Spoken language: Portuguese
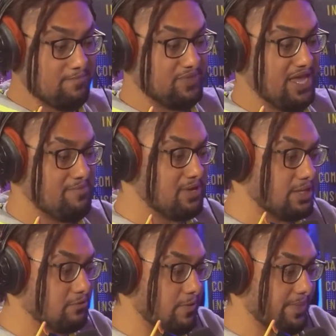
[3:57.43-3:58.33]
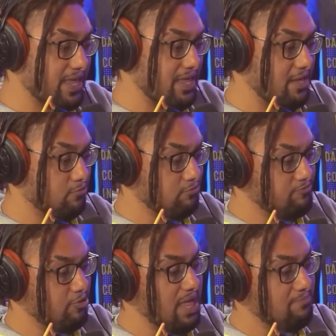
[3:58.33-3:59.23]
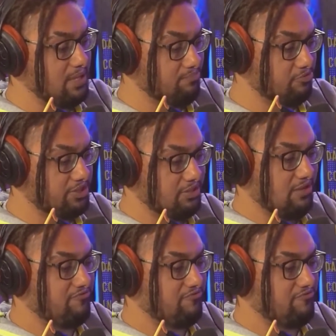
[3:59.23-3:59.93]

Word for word: E aí, mano, é, o meu lábio leporino, ele